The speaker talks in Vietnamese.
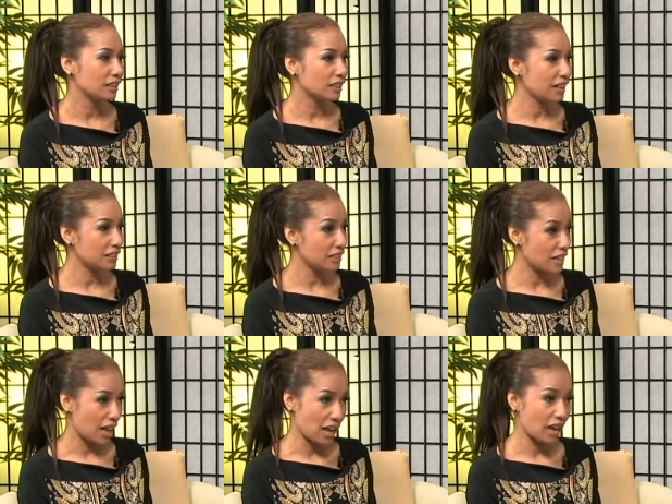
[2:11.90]
khán
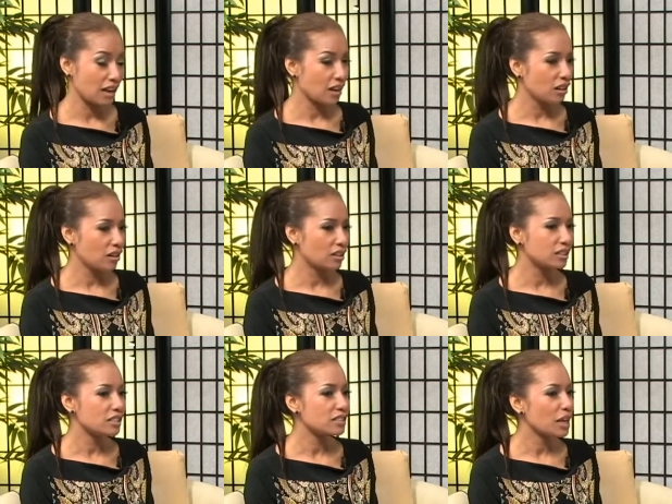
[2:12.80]
giả họ
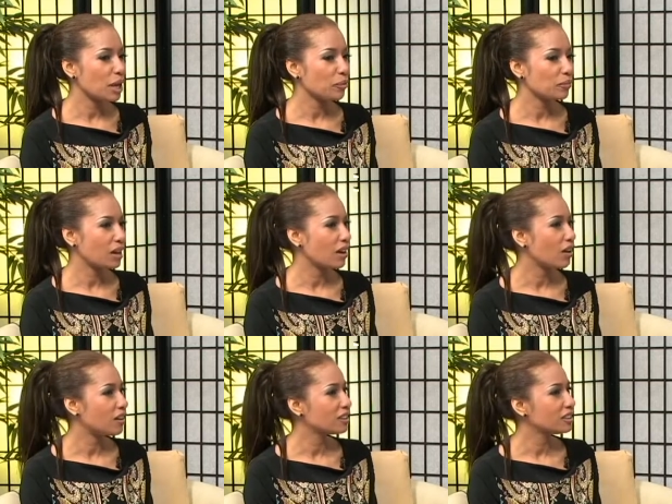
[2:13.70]
đi xem mà
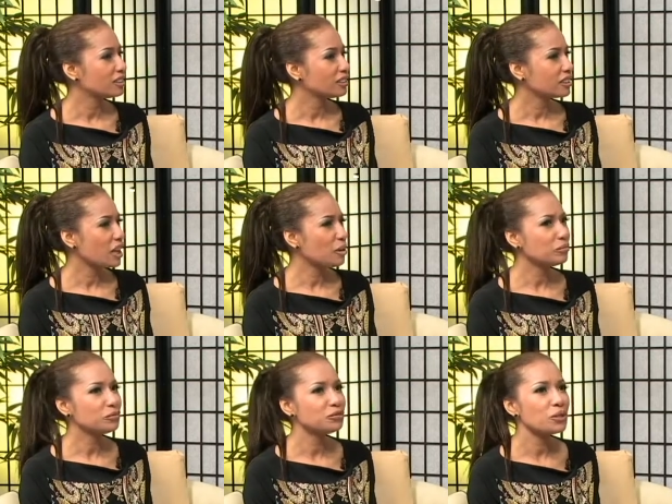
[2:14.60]
họ
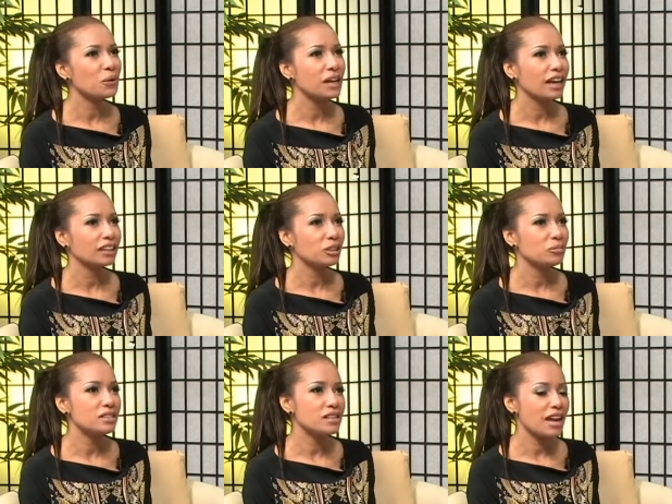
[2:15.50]
em feel là
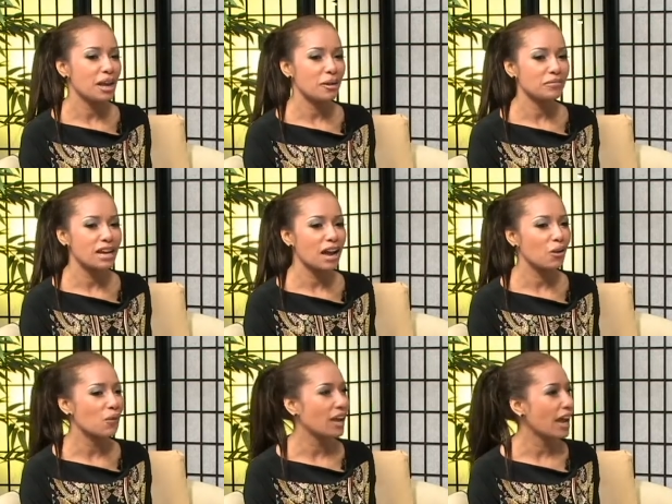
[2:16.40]
giống như là em
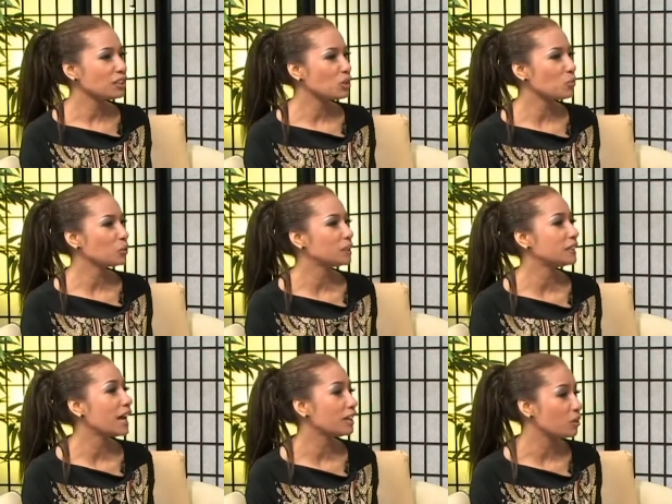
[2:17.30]
đang ngồi hát cho một
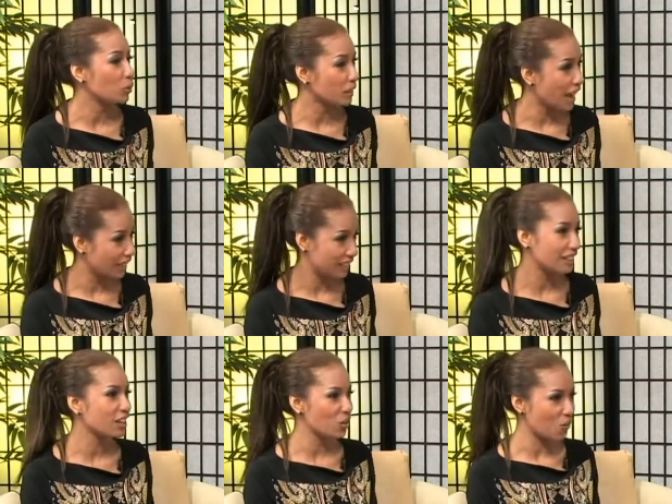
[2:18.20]
gia đình một đại gia
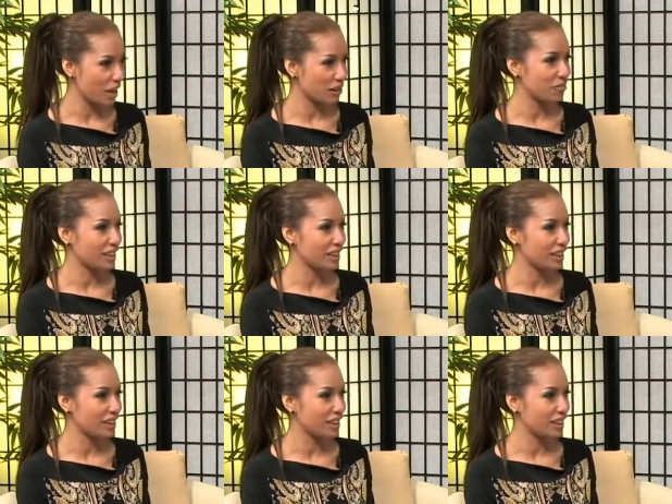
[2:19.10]
đình của em vậy.